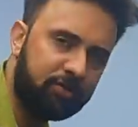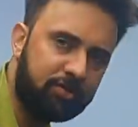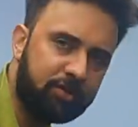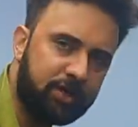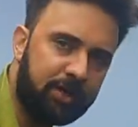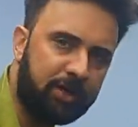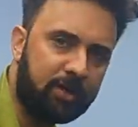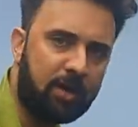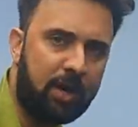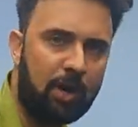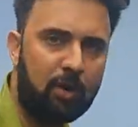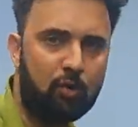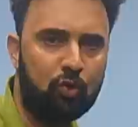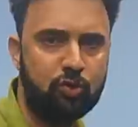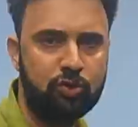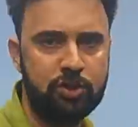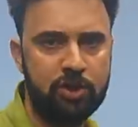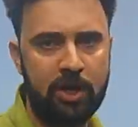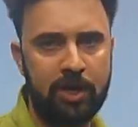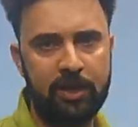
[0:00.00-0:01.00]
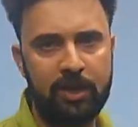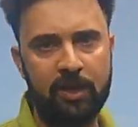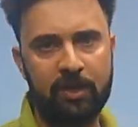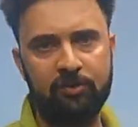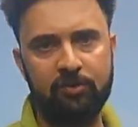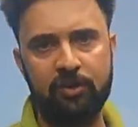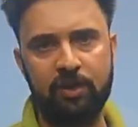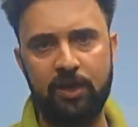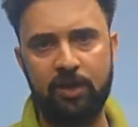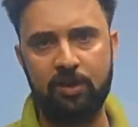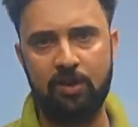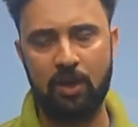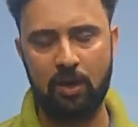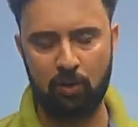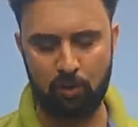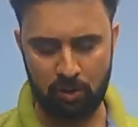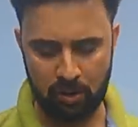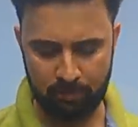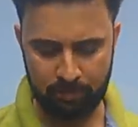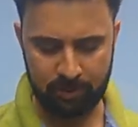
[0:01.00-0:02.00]
असिस्टेंट का हो चाहे एसआई का
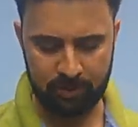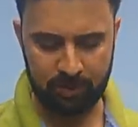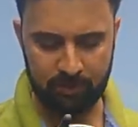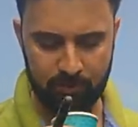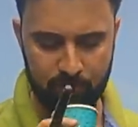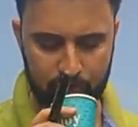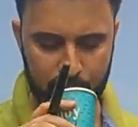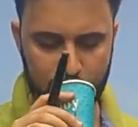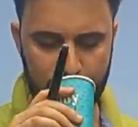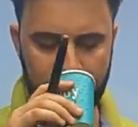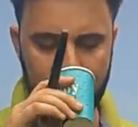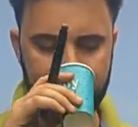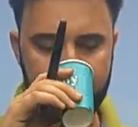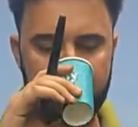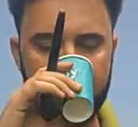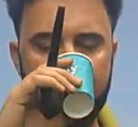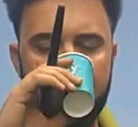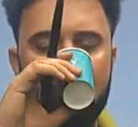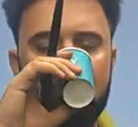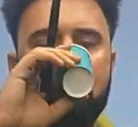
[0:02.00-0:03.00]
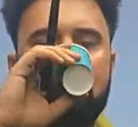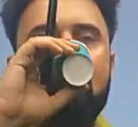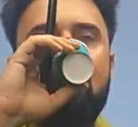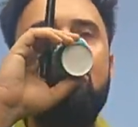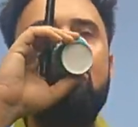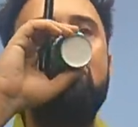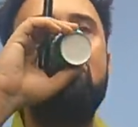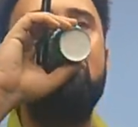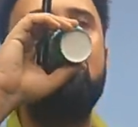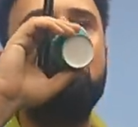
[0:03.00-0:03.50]
हो हमें रिवर्स और लेक पढ़ना है